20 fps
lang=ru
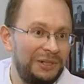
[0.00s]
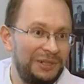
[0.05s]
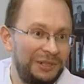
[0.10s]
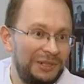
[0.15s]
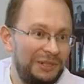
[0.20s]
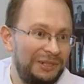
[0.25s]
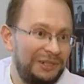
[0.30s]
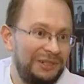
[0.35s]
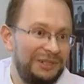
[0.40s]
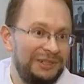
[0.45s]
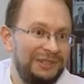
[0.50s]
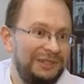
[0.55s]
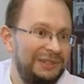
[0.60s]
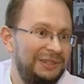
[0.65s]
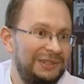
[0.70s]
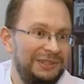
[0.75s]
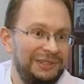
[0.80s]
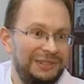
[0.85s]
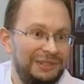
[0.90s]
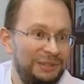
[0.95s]
этих
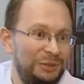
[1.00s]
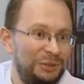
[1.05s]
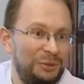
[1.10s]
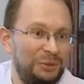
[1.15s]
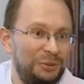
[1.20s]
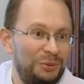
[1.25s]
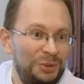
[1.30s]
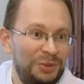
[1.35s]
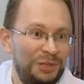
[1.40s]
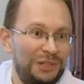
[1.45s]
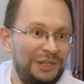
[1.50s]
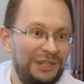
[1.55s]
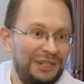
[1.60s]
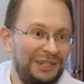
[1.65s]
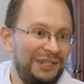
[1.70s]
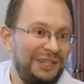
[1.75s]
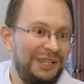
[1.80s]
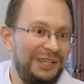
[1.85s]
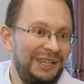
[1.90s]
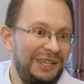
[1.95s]
э, штучек.
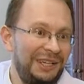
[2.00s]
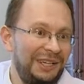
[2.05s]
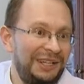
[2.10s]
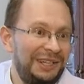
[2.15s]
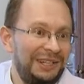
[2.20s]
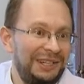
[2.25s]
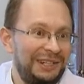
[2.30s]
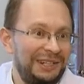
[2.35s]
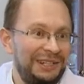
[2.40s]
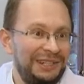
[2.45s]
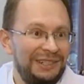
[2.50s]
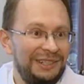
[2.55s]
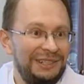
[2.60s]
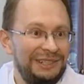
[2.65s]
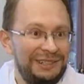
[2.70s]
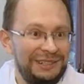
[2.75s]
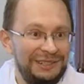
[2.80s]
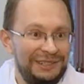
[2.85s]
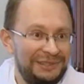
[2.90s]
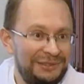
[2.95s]

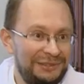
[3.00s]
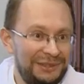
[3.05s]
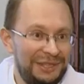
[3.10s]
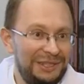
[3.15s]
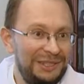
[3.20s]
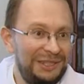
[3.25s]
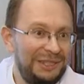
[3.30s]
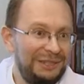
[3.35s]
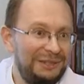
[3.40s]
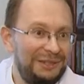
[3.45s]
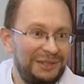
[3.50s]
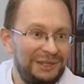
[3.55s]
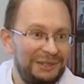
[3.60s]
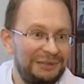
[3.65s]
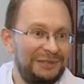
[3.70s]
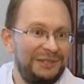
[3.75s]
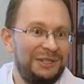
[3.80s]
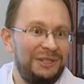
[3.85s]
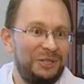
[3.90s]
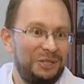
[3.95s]
Э, в сети все
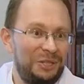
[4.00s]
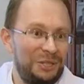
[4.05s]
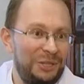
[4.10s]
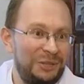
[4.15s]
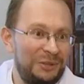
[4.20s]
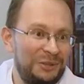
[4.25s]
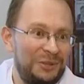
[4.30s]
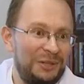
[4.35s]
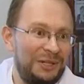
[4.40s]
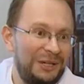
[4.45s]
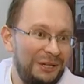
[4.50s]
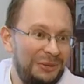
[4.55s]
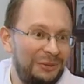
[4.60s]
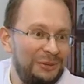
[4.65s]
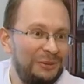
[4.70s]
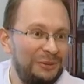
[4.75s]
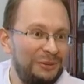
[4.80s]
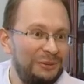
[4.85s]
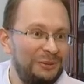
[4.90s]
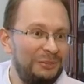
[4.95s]
восхищаются,
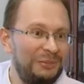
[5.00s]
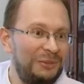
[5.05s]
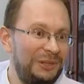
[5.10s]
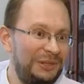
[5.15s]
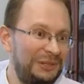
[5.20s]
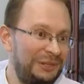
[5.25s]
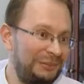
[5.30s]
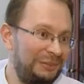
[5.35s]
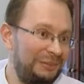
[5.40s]
какой он умелый,